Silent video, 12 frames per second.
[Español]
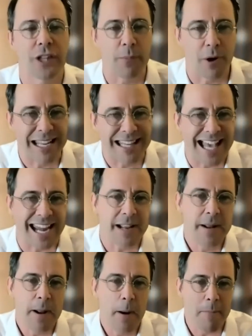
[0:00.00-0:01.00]
Tenemos que
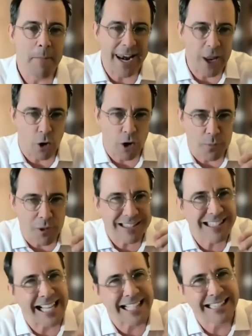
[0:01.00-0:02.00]
estar más lejos, tenemos
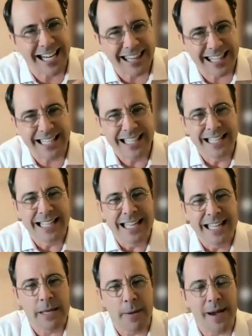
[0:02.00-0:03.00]
que tratar de,
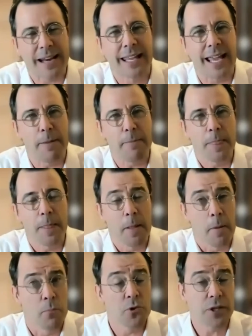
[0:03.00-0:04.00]
de ver que
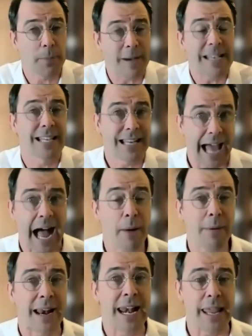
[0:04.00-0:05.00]
muchas veces
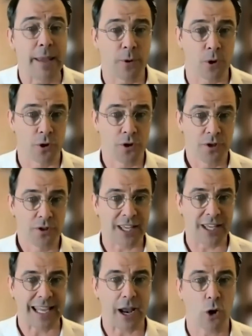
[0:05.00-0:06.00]
habla el libro
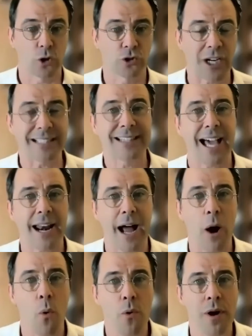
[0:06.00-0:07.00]
de que contratar
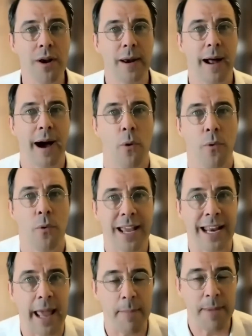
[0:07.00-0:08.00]
a un, a un
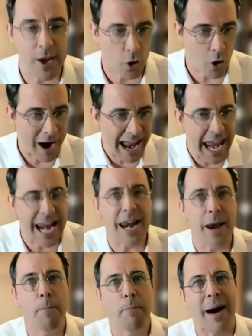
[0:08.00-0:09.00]
enemigo,
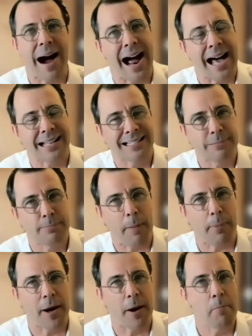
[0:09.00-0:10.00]
él va a, va
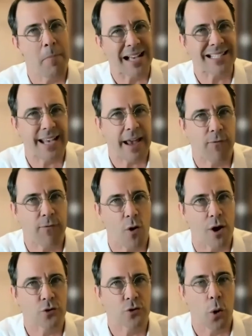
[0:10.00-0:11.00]
a poner más
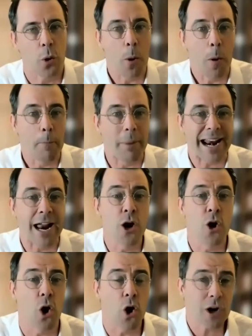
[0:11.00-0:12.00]
esfuerzo para
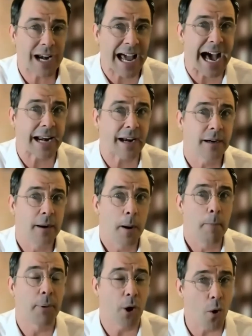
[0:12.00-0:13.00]
lograr
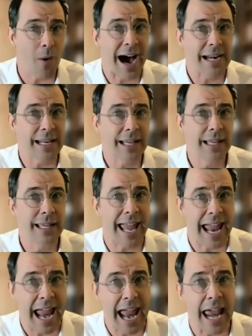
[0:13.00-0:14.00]
probar
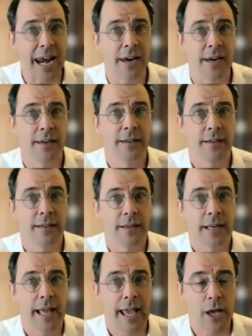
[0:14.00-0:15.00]
que él
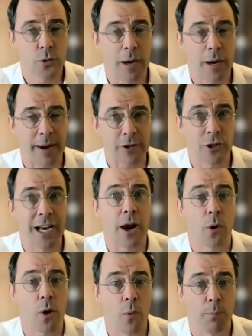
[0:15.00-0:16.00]
es una persona
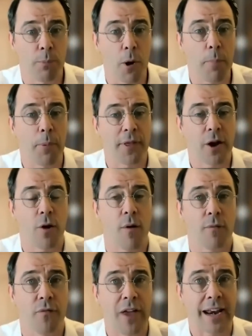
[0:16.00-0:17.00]
en la que vos podés
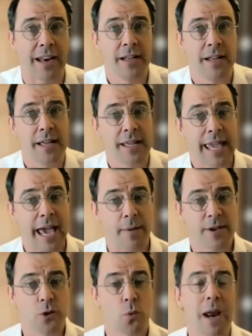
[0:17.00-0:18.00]
confiar, que a
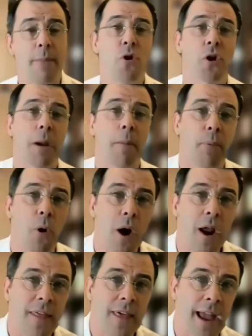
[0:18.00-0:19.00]
veces es un amigo que
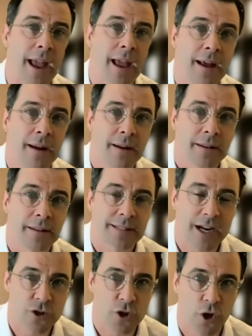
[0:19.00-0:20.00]
puede
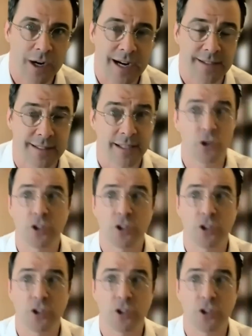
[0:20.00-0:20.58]
traicionarse.